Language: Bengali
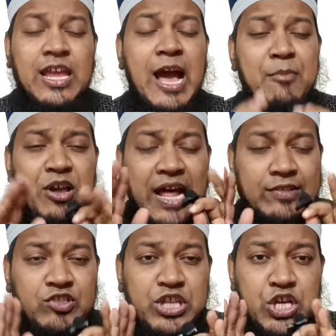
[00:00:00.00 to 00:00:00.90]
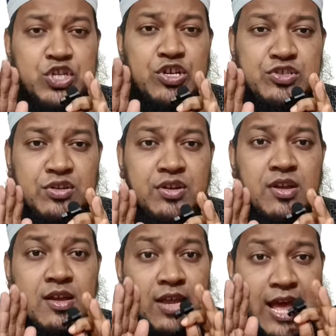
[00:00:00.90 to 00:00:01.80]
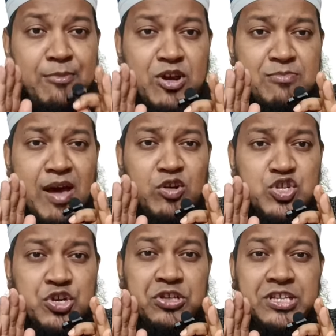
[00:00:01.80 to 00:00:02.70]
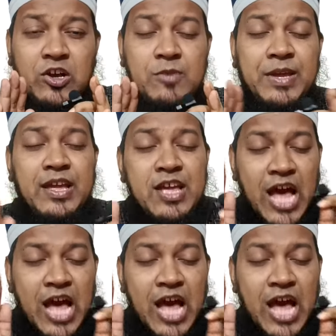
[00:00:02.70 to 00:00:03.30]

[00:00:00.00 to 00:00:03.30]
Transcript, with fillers: কেমন আত্মীয় স্বজন কেমন মানুষ হতে হবে